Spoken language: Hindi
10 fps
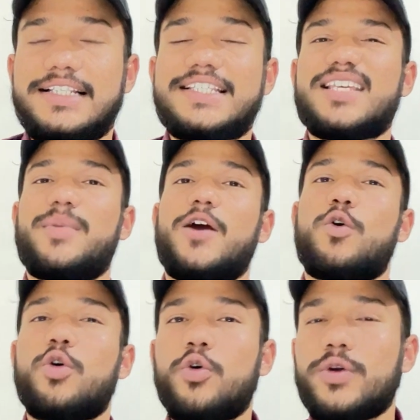जिससे मैं
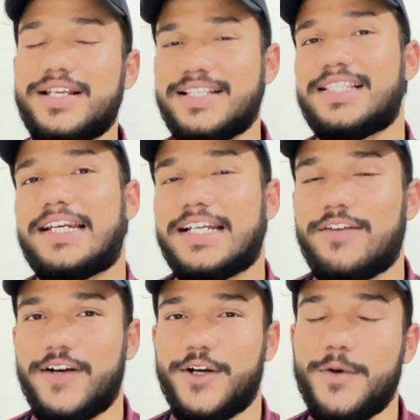और इसी तरीके
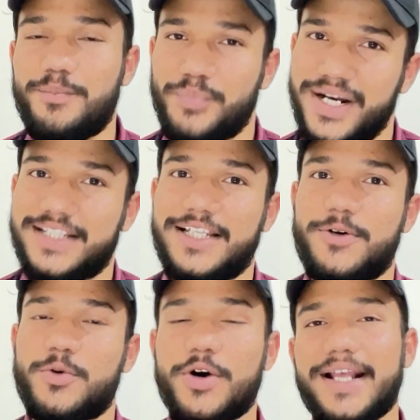के वीडियो बनाता
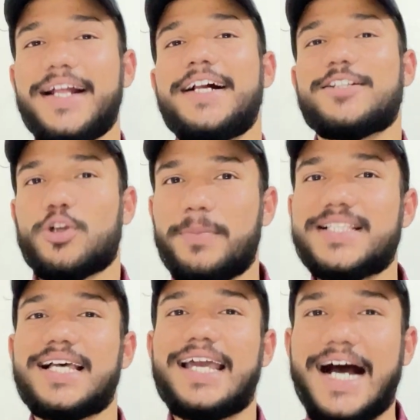रहूँ ओके तो
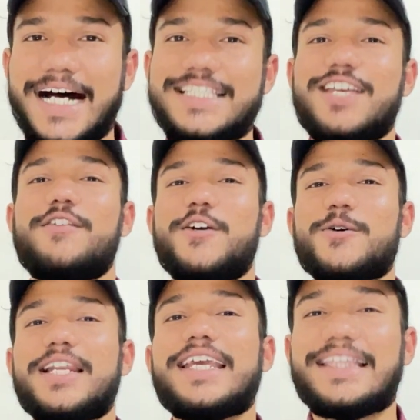बस गए आज के
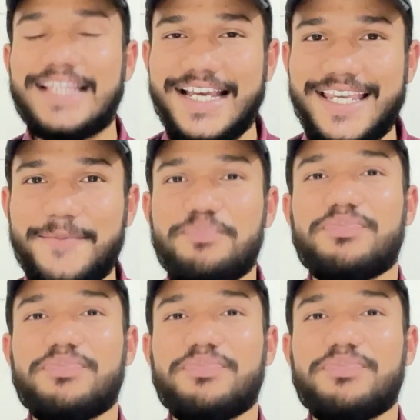वीडियो के लिए इतना ही